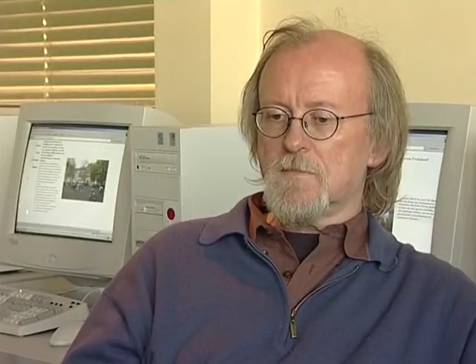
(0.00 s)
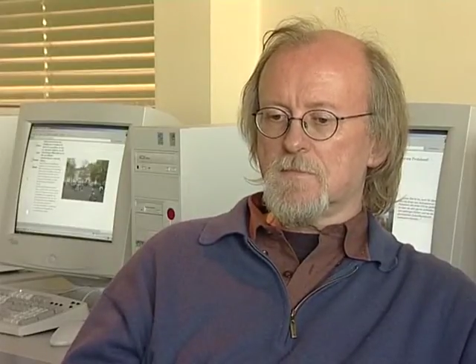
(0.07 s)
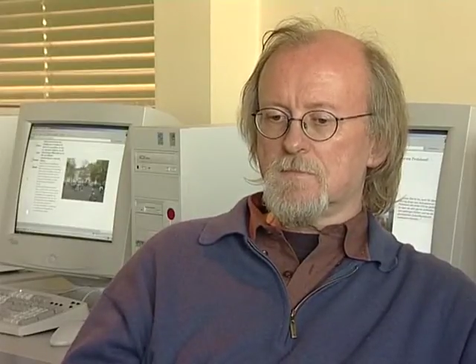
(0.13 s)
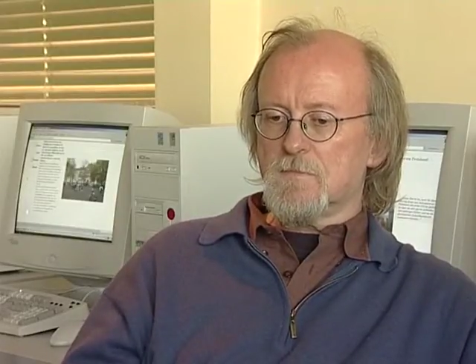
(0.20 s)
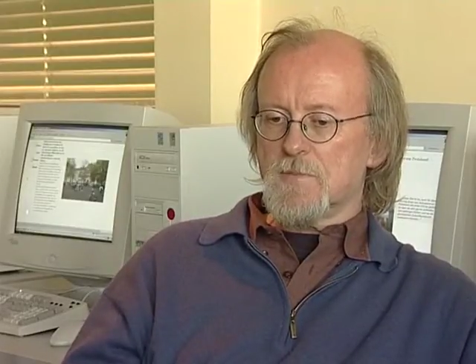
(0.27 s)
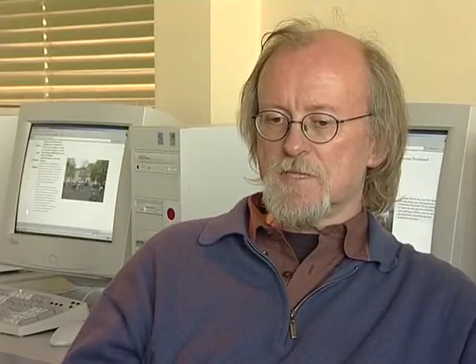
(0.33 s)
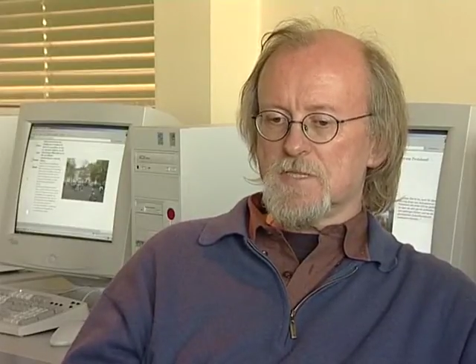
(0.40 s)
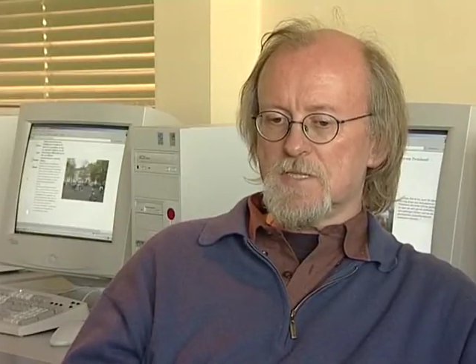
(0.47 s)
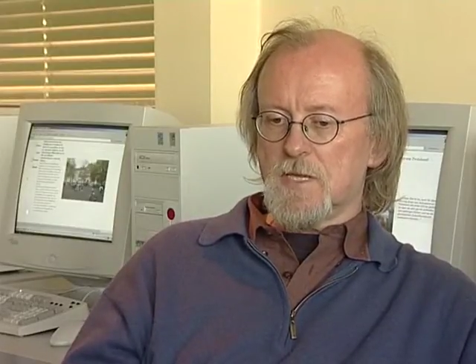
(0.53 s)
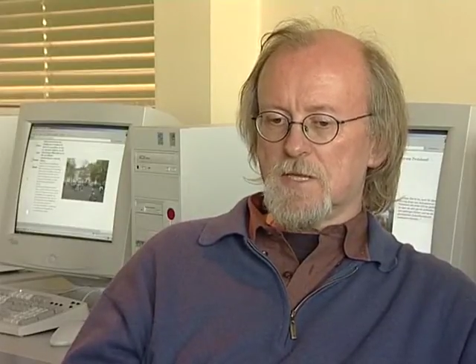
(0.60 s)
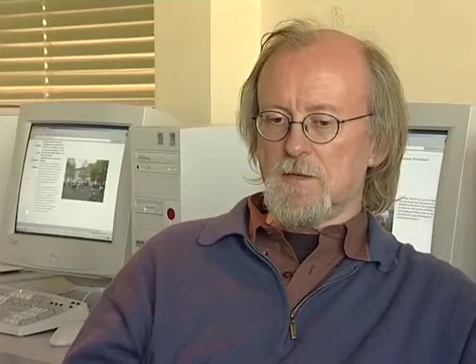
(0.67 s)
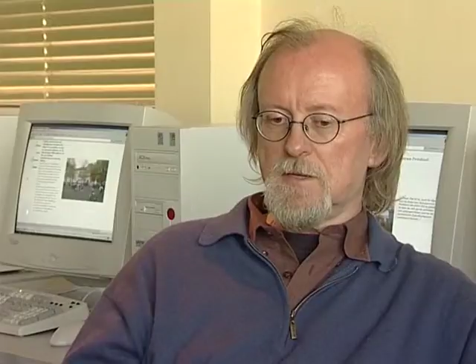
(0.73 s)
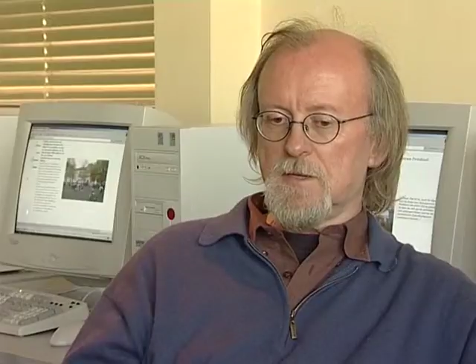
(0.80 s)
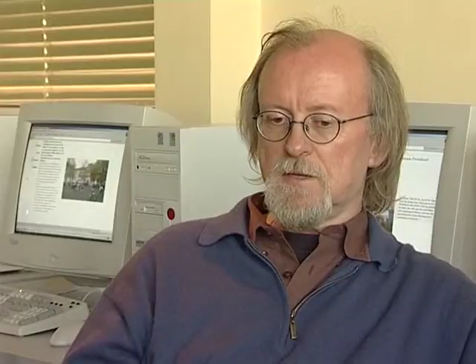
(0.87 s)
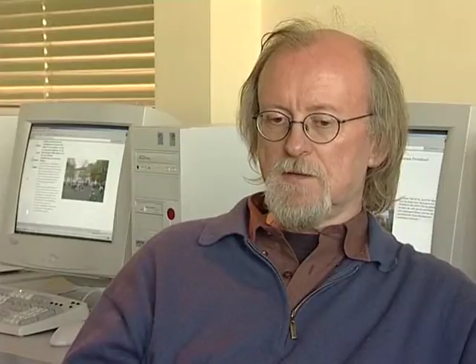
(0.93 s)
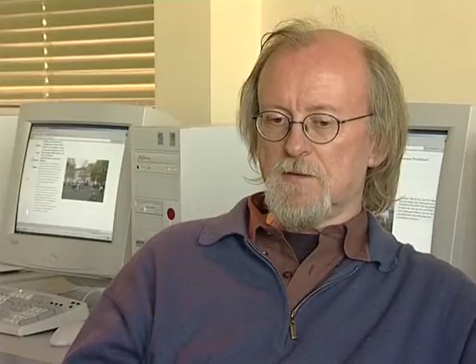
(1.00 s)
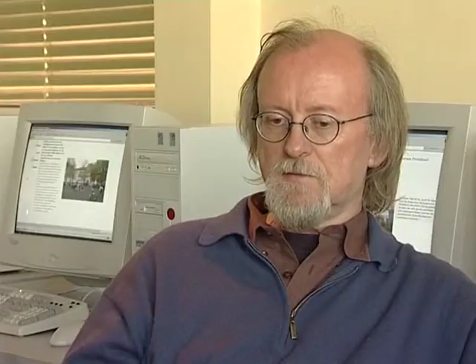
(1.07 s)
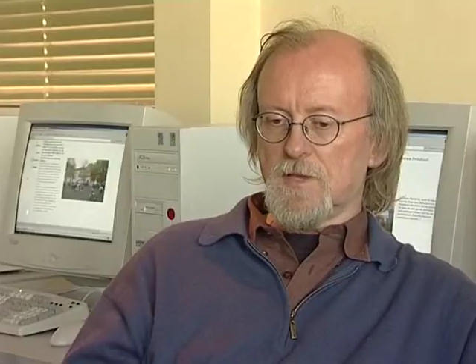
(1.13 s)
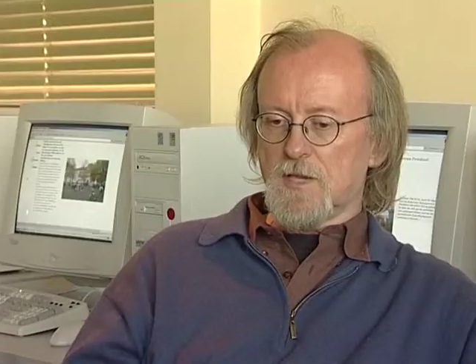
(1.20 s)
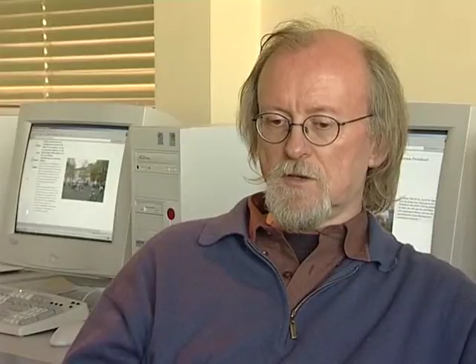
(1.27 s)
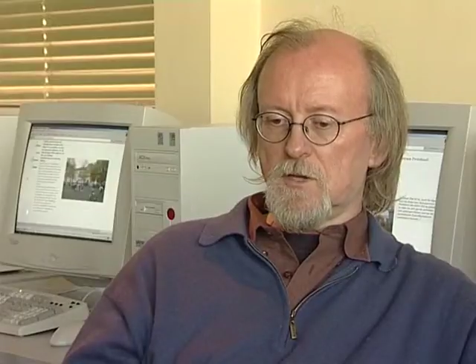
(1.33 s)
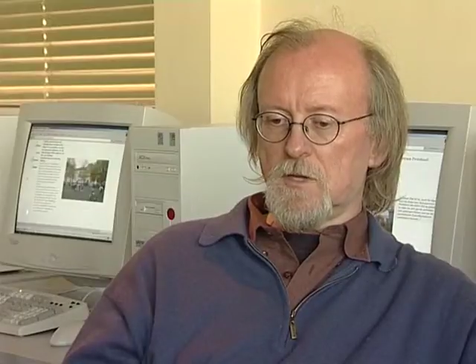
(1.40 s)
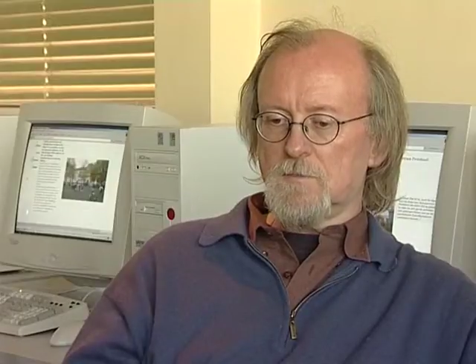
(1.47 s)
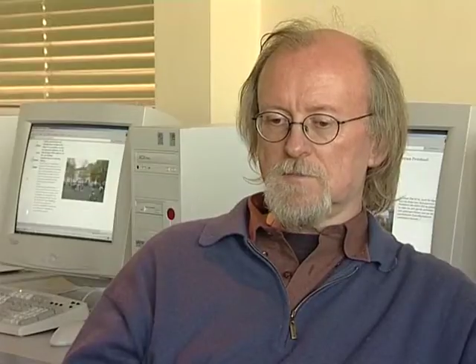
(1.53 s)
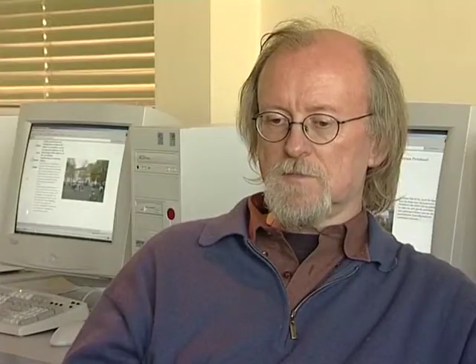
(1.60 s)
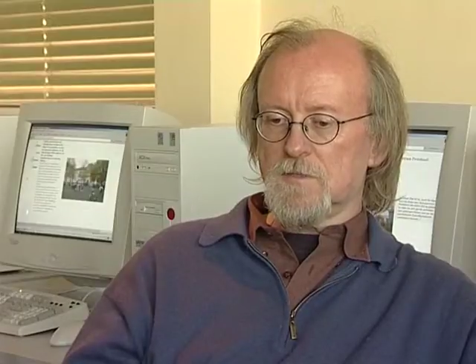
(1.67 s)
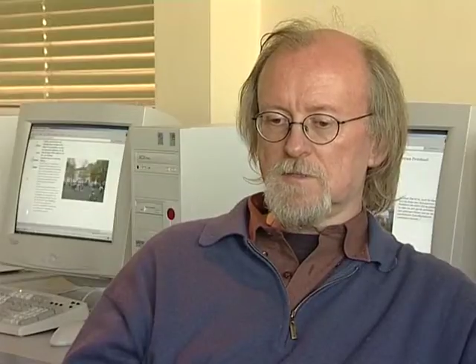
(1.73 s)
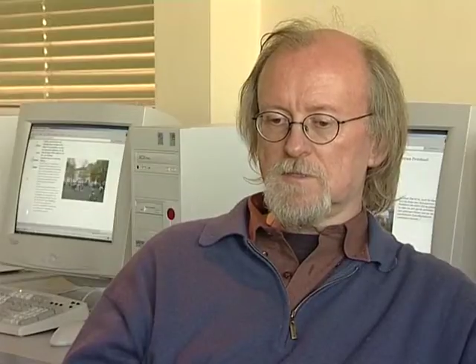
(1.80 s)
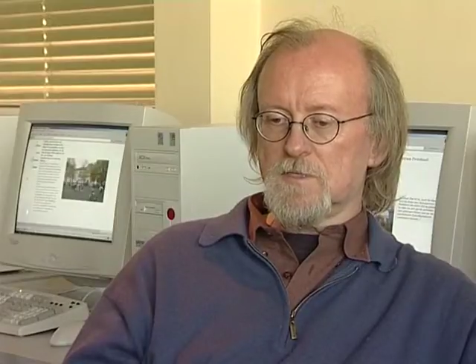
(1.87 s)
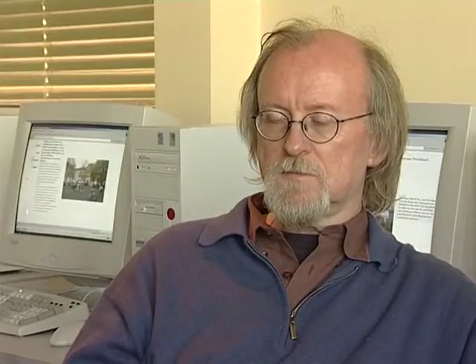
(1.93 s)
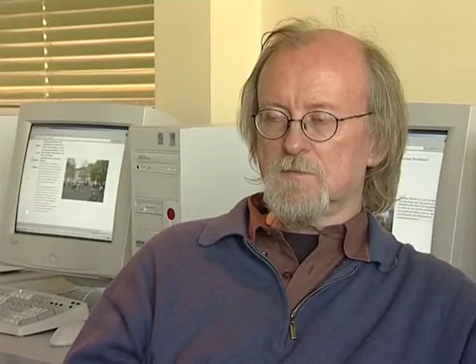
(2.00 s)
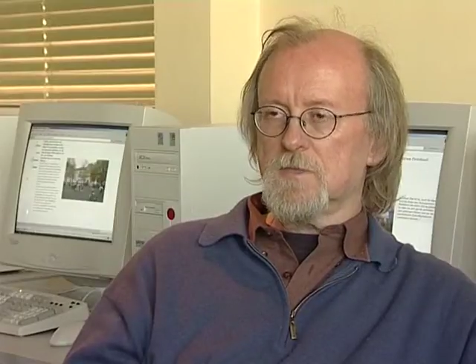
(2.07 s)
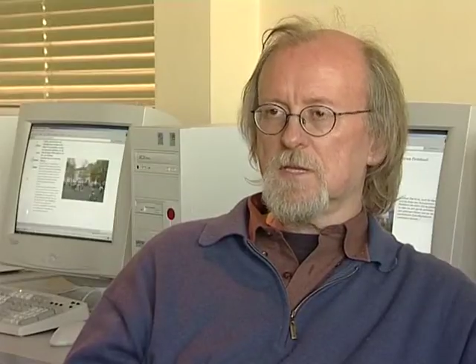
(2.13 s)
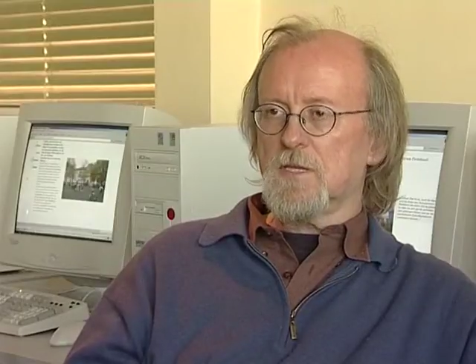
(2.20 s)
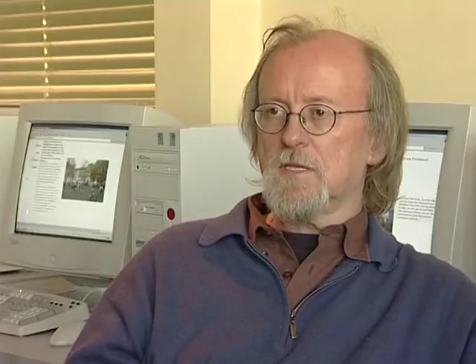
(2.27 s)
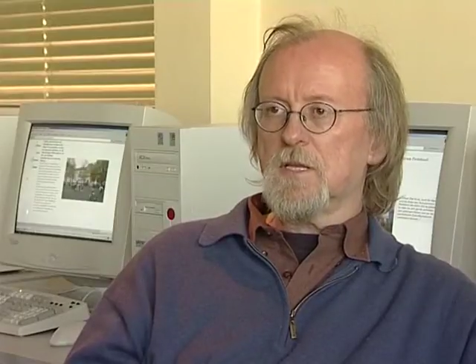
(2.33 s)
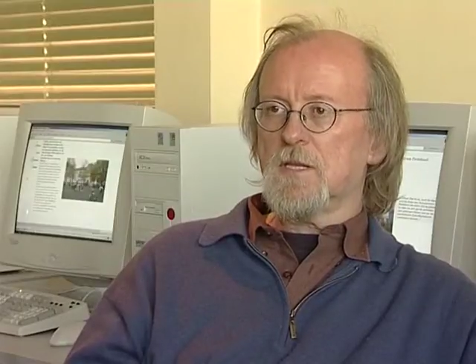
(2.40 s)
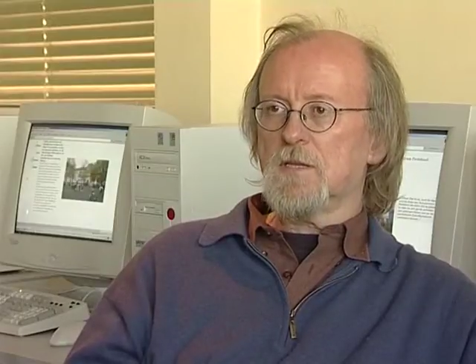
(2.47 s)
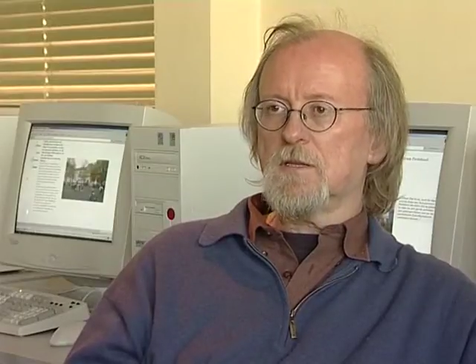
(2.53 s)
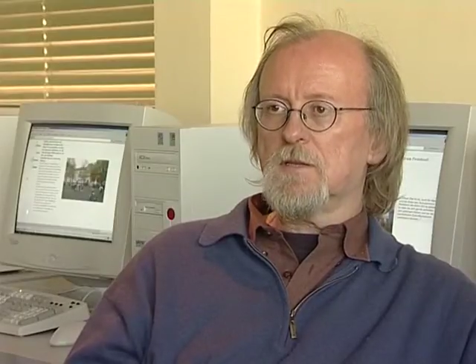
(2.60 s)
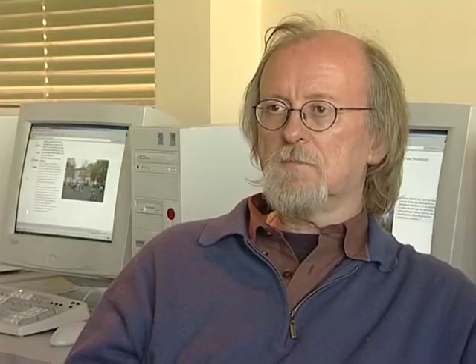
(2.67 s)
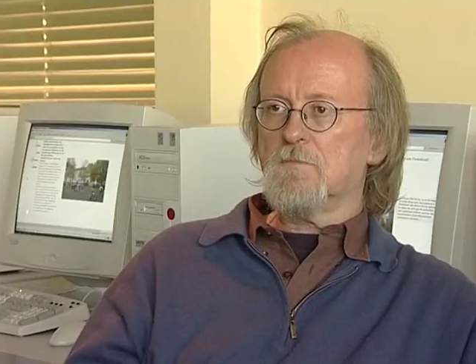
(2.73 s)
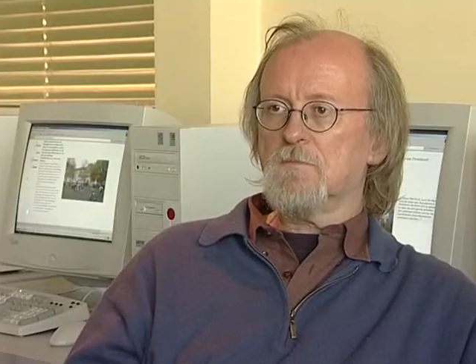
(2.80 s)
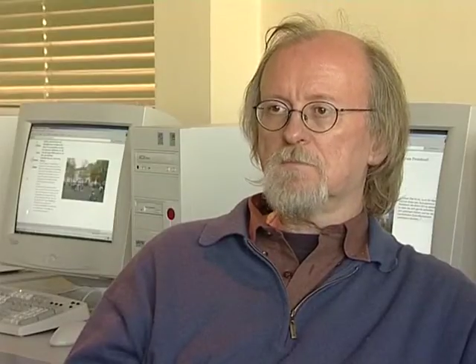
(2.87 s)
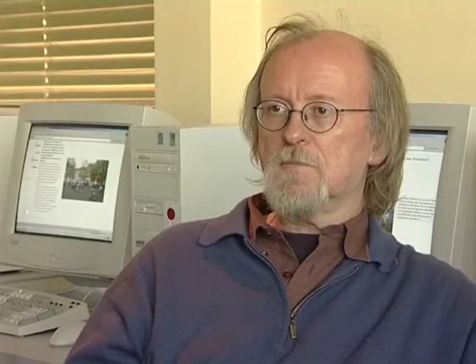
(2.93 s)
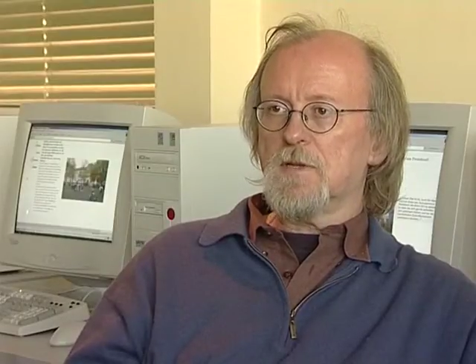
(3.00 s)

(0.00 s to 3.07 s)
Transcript: ein bisschen wegkommt aus diesem tradierten